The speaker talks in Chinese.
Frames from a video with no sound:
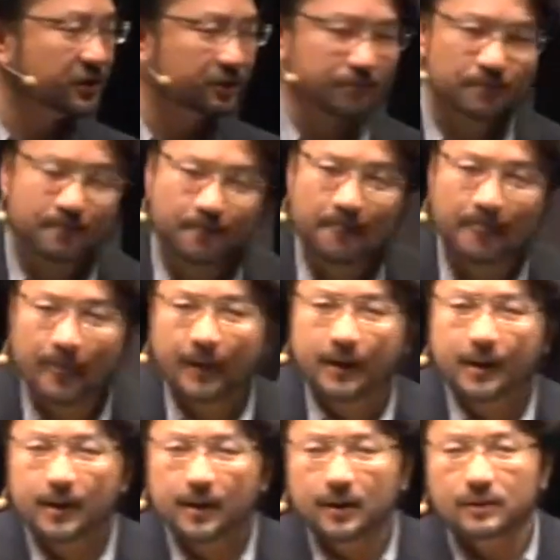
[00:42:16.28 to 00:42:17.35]
的。
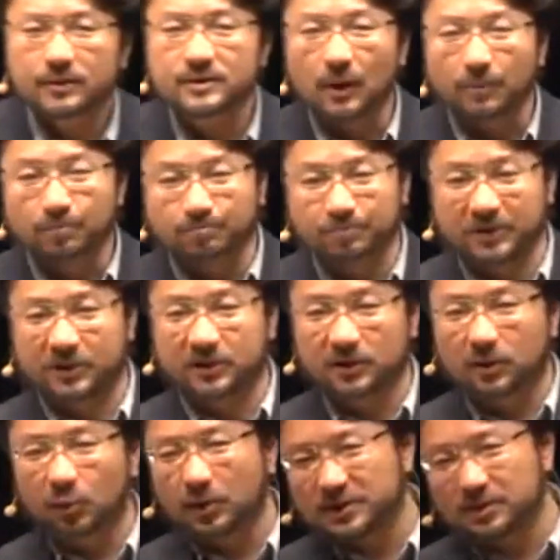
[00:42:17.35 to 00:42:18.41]
你知道彼
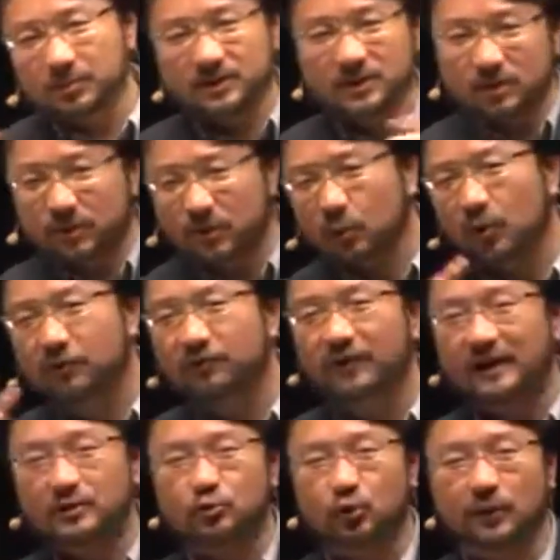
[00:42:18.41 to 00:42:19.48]
得为什么生命会
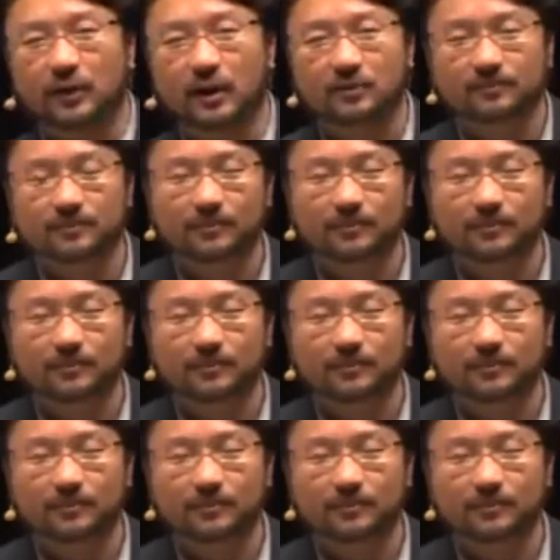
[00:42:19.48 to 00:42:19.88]
翻转呢？